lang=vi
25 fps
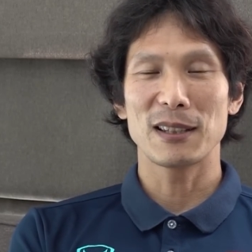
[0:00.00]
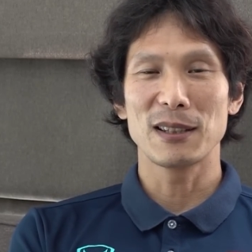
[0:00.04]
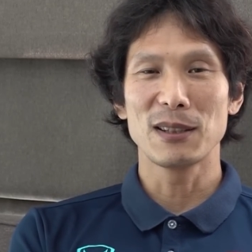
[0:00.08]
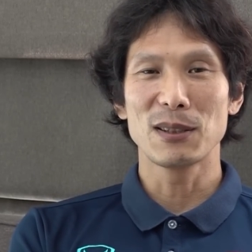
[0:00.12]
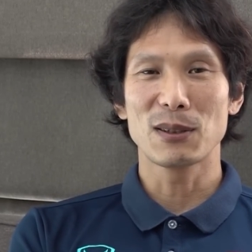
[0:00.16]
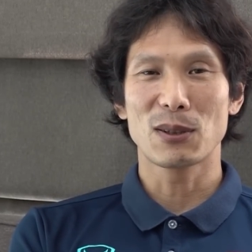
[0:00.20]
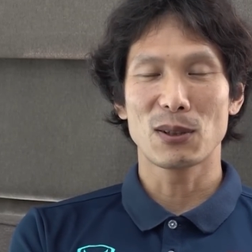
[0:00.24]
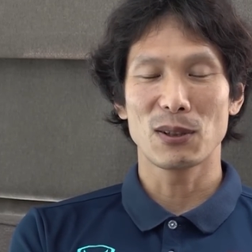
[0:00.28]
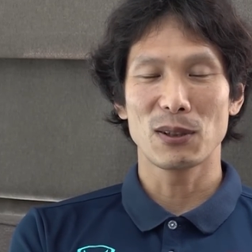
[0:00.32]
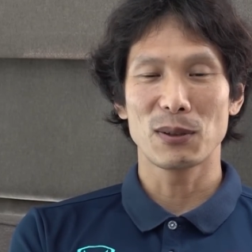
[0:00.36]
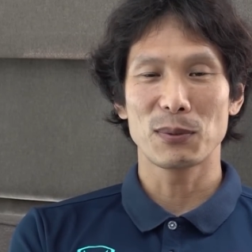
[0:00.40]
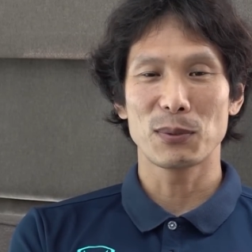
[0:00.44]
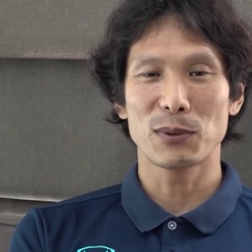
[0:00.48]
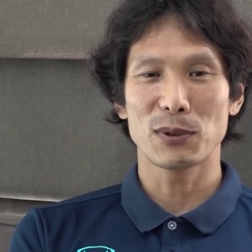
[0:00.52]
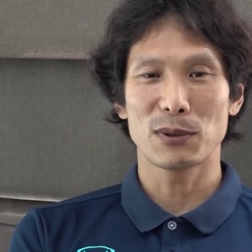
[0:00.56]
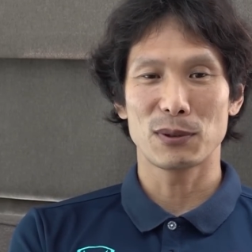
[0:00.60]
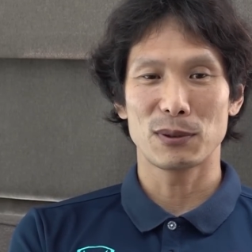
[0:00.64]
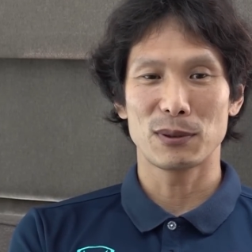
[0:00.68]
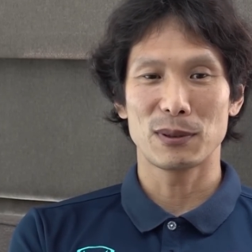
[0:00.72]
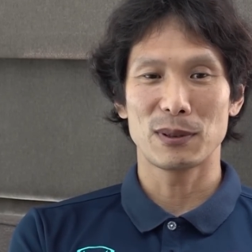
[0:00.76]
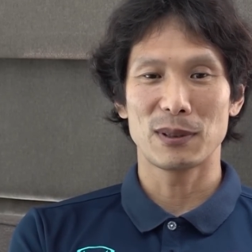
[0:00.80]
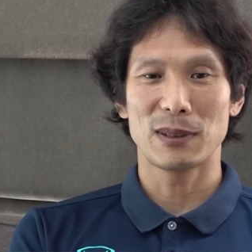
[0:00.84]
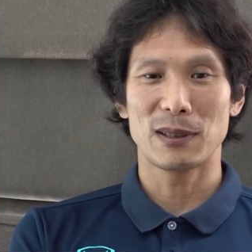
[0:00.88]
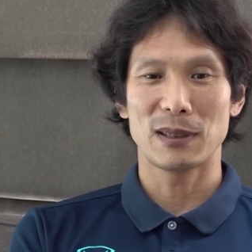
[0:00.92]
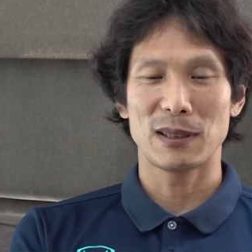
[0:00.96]
Trước tiên về tâm
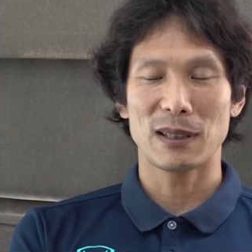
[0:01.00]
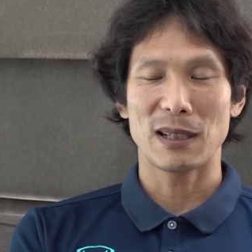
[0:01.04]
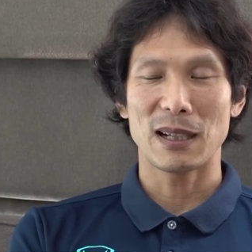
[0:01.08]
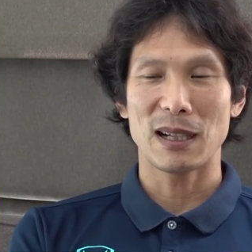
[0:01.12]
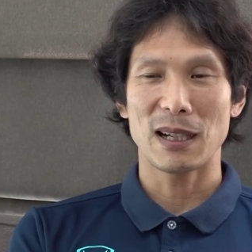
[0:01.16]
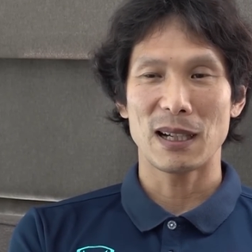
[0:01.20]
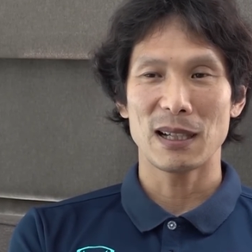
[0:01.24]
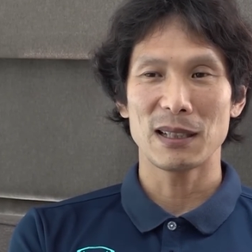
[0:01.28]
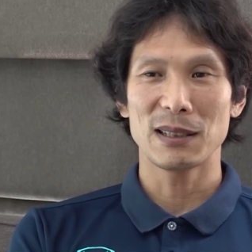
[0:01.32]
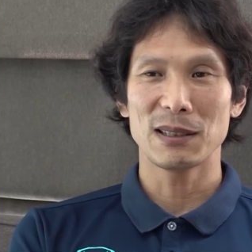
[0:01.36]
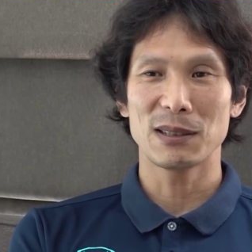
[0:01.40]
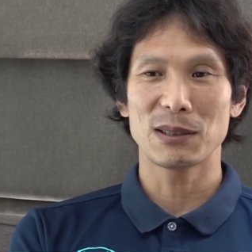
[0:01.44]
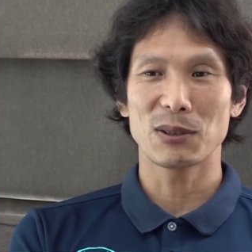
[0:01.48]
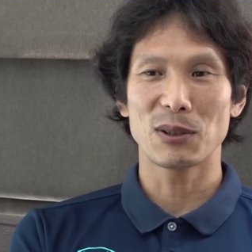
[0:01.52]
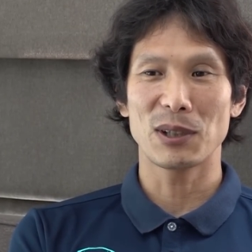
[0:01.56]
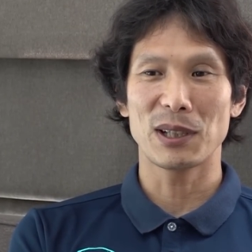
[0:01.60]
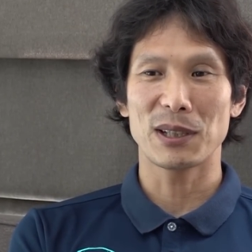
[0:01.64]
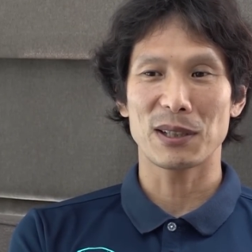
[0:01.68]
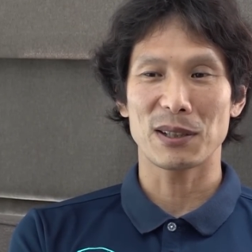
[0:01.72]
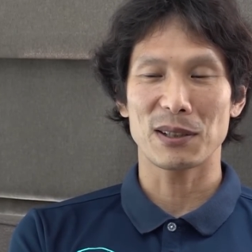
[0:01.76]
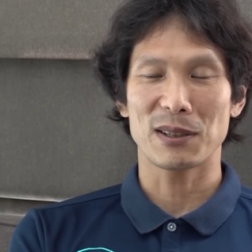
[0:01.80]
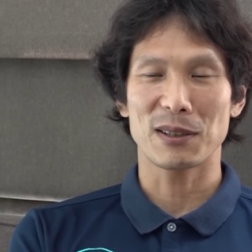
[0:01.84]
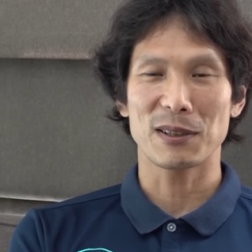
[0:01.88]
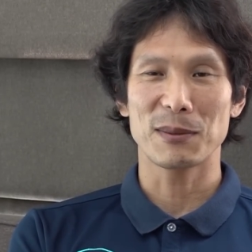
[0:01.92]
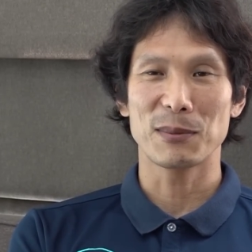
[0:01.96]
lý thì tôi nghĩ mình
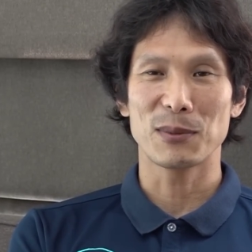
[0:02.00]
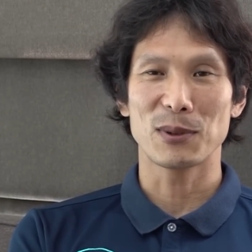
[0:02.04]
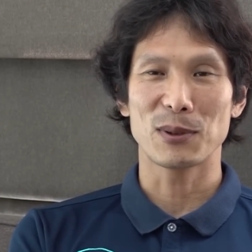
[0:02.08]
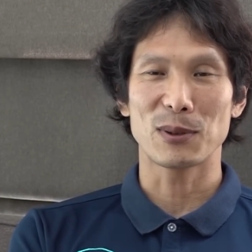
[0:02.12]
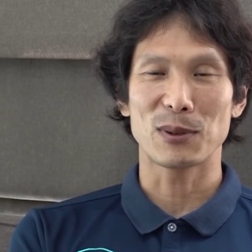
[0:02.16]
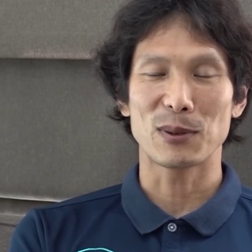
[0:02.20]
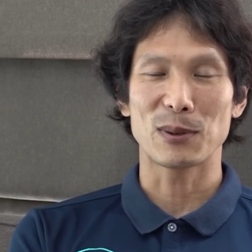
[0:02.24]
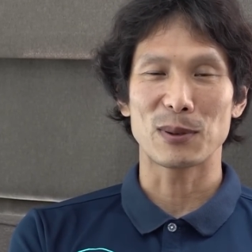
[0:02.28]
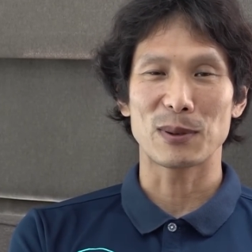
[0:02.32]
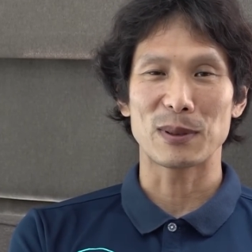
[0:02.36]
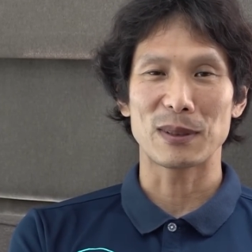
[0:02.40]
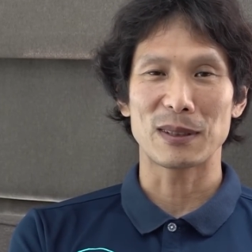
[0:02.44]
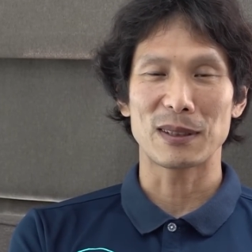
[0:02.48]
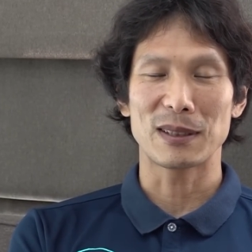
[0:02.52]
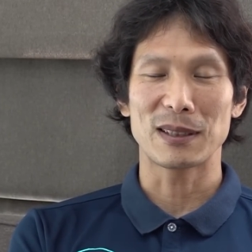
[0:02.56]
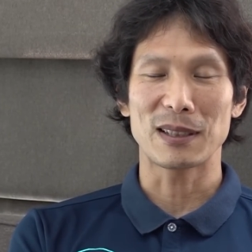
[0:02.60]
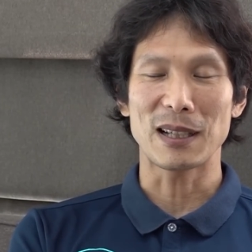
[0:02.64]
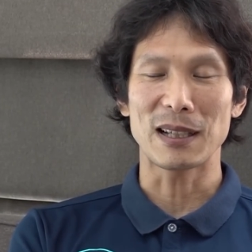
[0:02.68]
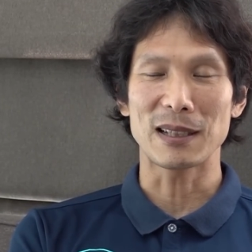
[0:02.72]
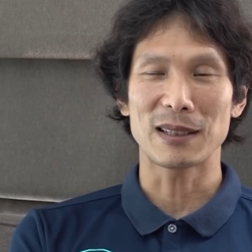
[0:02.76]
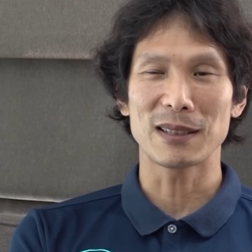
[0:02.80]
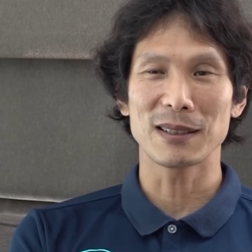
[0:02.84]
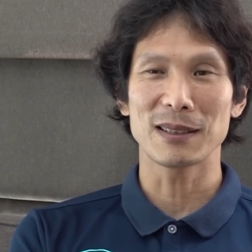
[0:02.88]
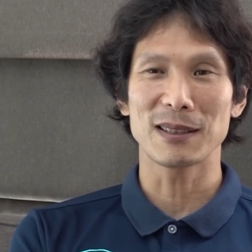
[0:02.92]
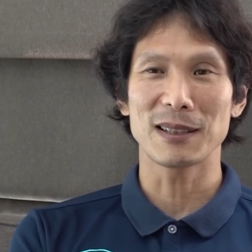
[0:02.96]
phải có sự tự tin
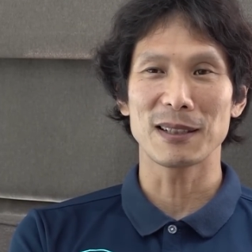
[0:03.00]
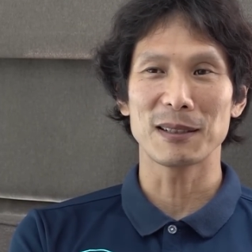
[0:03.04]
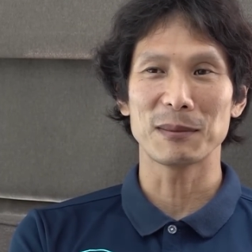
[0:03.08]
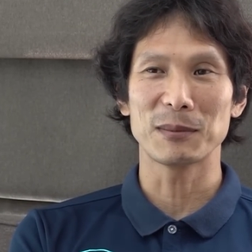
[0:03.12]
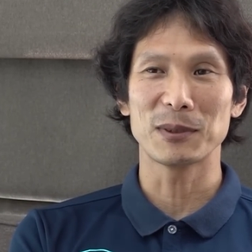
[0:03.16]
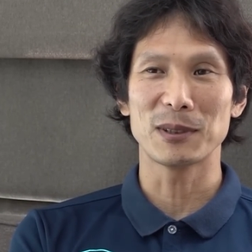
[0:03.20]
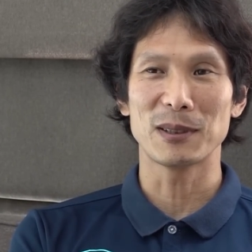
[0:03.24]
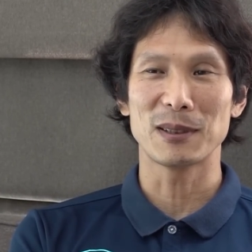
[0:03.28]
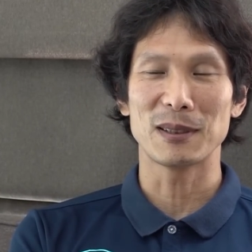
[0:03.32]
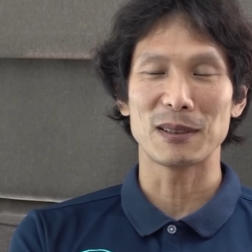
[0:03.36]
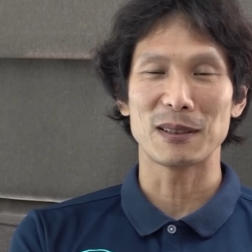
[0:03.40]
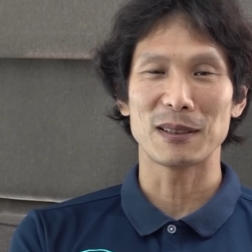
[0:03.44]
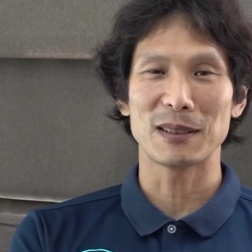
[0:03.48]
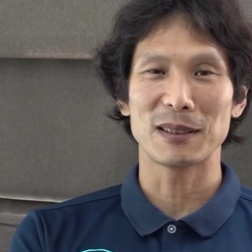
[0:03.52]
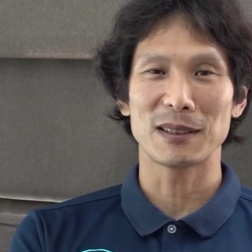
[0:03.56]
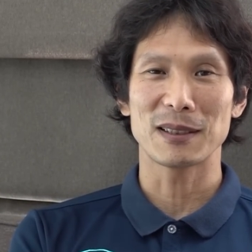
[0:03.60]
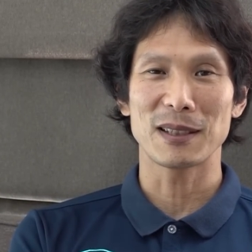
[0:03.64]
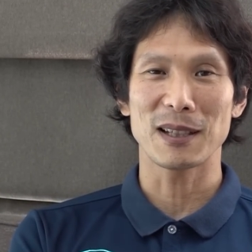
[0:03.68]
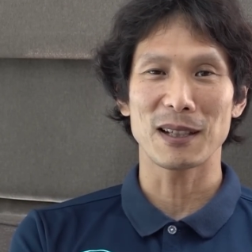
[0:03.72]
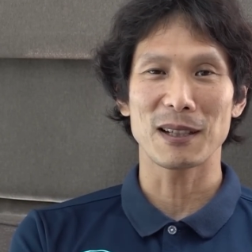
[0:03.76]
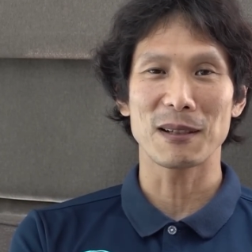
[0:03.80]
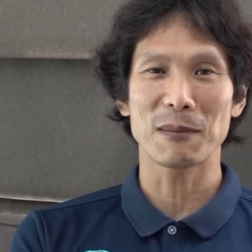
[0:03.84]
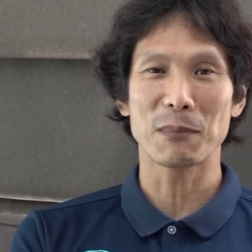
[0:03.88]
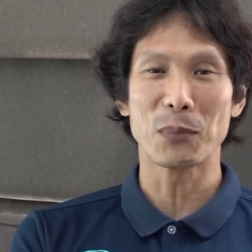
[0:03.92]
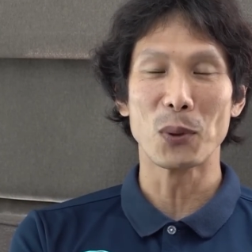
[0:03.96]
và phải thể hiện sự
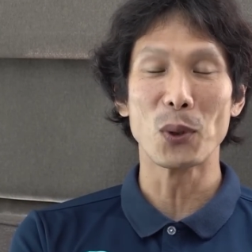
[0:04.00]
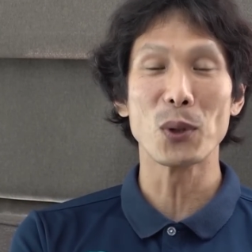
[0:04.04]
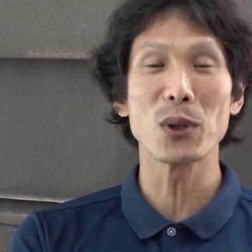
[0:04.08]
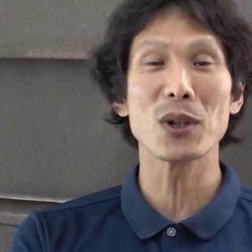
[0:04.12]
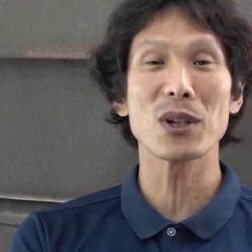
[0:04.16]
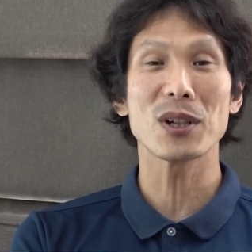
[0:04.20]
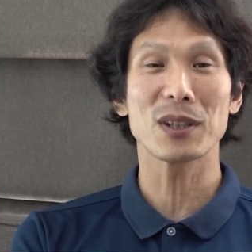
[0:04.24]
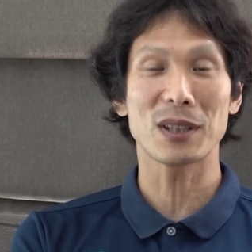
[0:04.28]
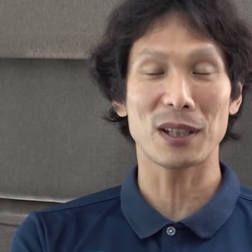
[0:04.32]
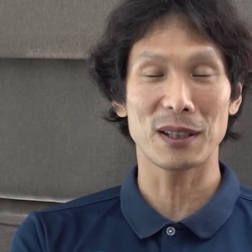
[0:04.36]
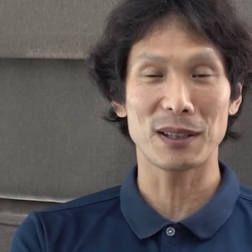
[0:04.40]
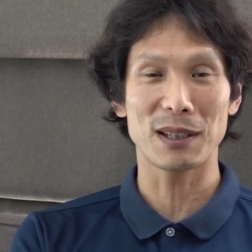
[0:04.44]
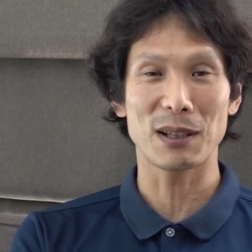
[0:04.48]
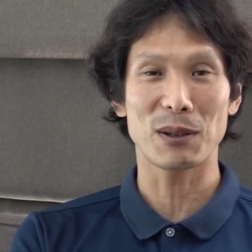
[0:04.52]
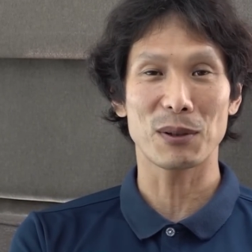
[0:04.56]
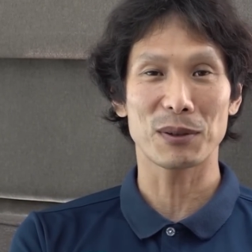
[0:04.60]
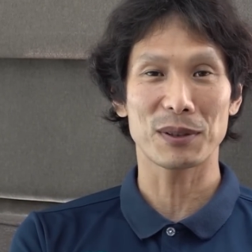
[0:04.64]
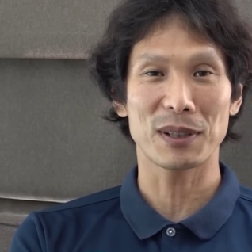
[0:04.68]
tự tin ra bên ngoài.